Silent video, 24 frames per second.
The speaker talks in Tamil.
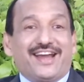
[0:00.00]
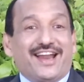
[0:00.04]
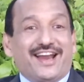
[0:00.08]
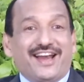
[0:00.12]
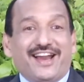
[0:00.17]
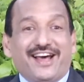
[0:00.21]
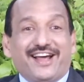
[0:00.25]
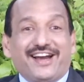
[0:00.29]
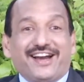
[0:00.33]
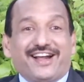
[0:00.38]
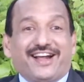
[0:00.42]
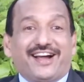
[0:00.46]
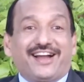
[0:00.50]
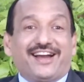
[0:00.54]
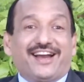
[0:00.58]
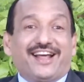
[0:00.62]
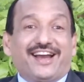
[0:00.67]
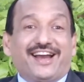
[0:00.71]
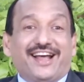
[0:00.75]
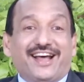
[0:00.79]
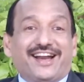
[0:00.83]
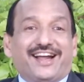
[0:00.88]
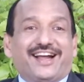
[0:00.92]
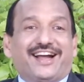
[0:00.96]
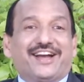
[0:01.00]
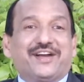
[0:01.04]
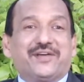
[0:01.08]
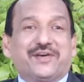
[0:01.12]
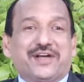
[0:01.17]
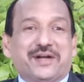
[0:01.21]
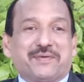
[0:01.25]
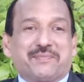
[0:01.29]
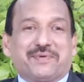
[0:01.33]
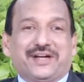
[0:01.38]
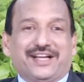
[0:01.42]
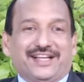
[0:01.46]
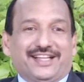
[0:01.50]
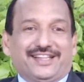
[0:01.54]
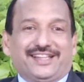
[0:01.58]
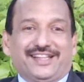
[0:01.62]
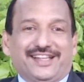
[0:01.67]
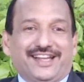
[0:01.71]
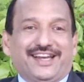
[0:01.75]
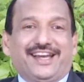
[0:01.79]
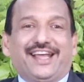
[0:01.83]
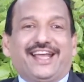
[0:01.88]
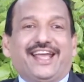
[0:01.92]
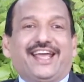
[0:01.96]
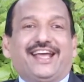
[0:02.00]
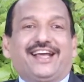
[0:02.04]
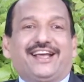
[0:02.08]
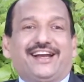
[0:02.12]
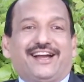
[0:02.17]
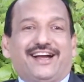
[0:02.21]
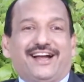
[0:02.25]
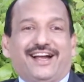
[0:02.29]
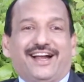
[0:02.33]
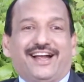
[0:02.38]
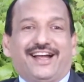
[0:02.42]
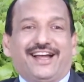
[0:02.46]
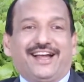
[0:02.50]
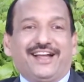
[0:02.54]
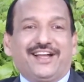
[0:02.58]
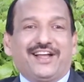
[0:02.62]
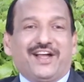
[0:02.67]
நல்லா இருக்கா நல்லா இருக்கான்னு வேற பக்கத்தில் நின்று கேட்குறாங்க